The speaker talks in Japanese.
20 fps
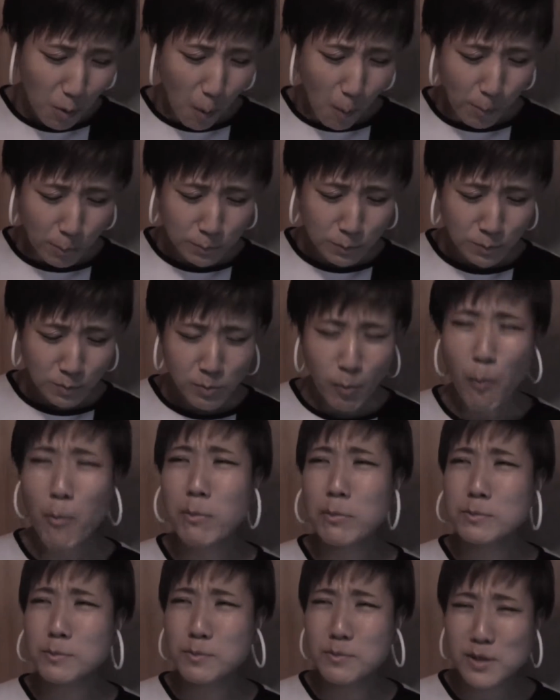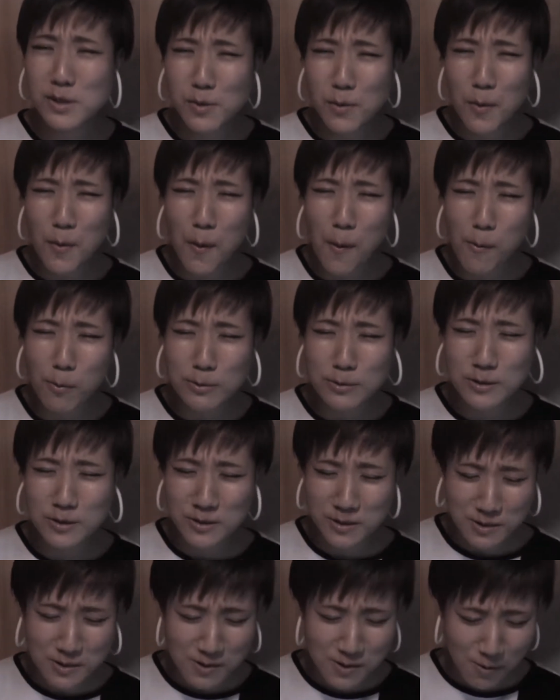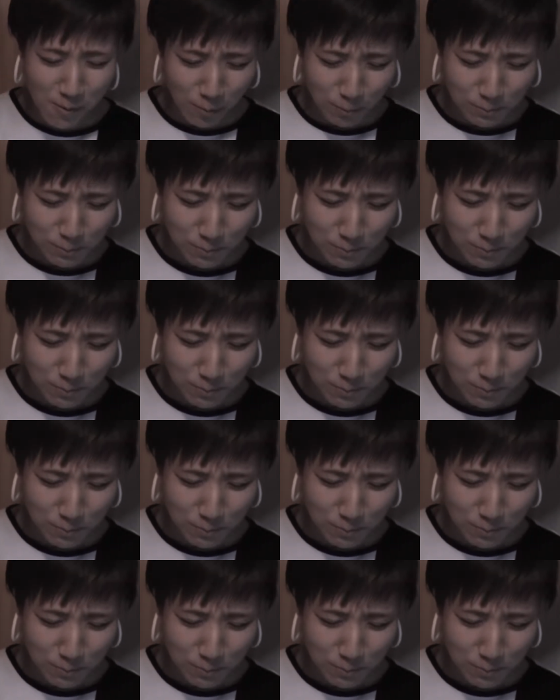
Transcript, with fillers: さんあって、一緒に来たカップ